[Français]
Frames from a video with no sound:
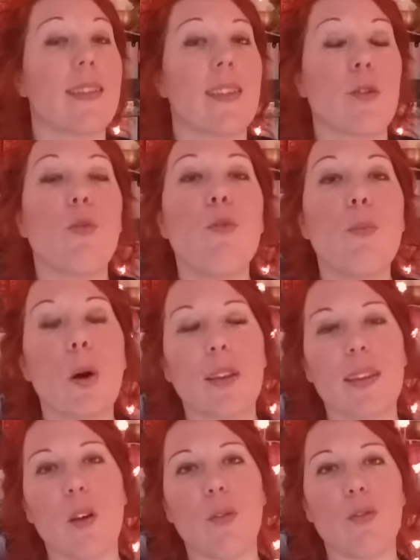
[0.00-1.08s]
c'est ce que vous
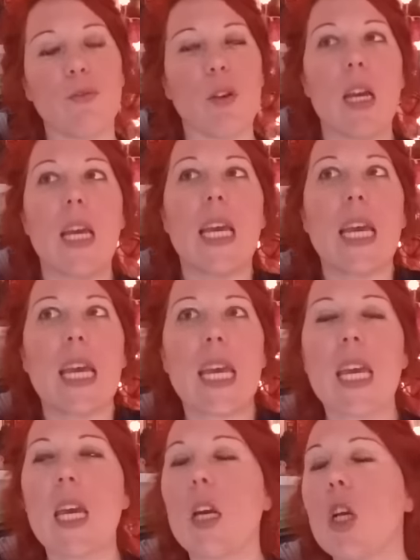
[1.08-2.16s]
portez en vous.
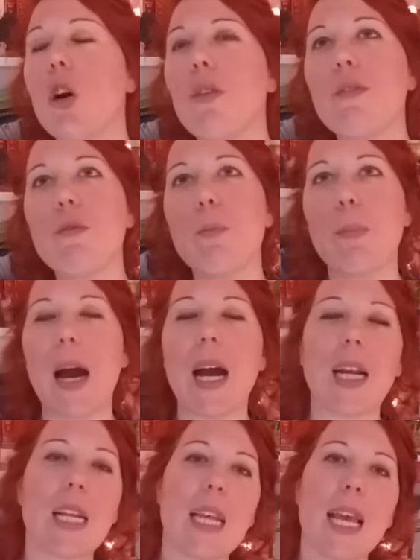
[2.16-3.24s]
Et quand vous
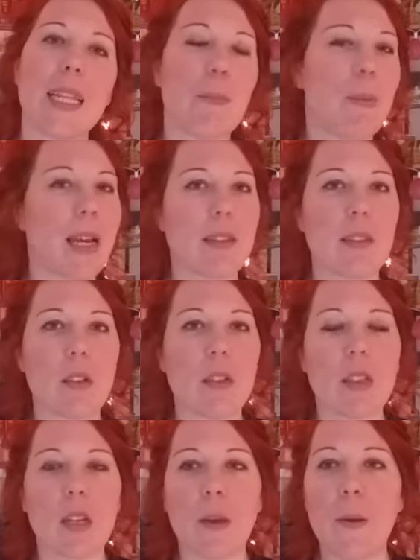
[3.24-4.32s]
parlez à des
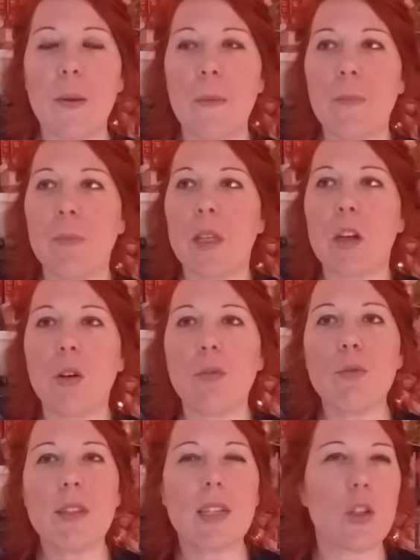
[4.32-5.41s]
personnes quand
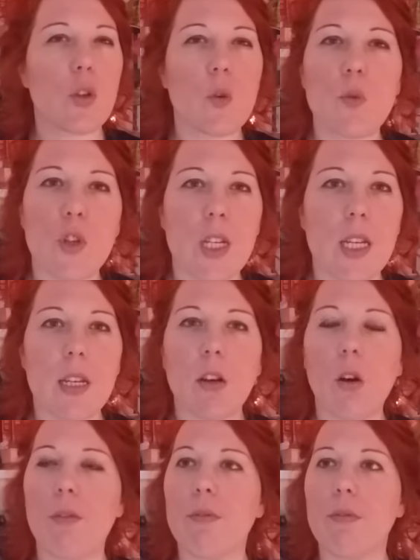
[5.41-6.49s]
vous échangez,
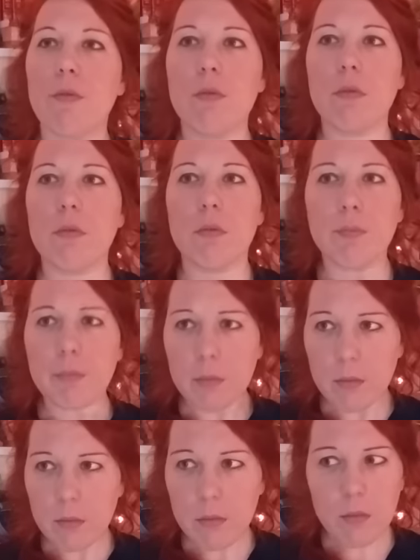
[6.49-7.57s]
quand vous,
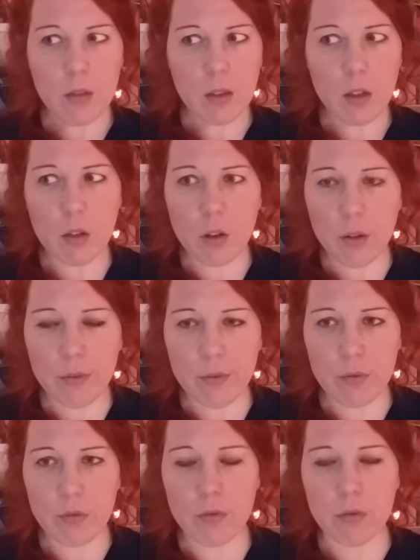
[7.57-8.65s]
quand
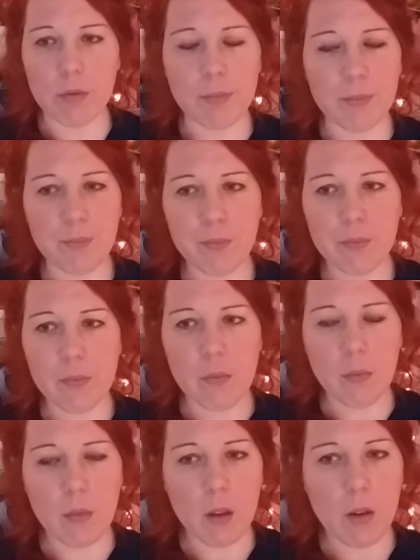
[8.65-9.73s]
vous
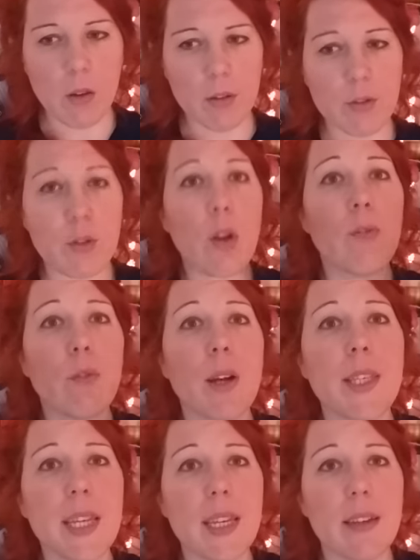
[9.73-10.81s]
euh,
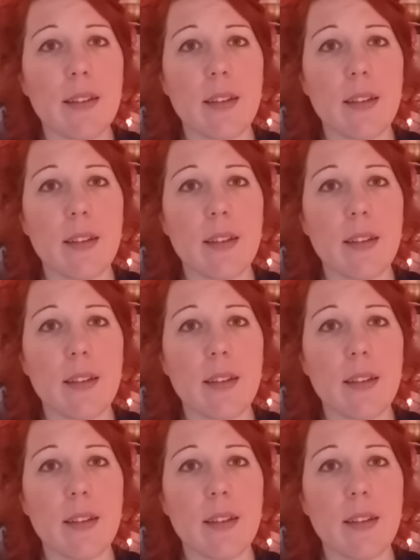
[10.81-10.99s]
envoyez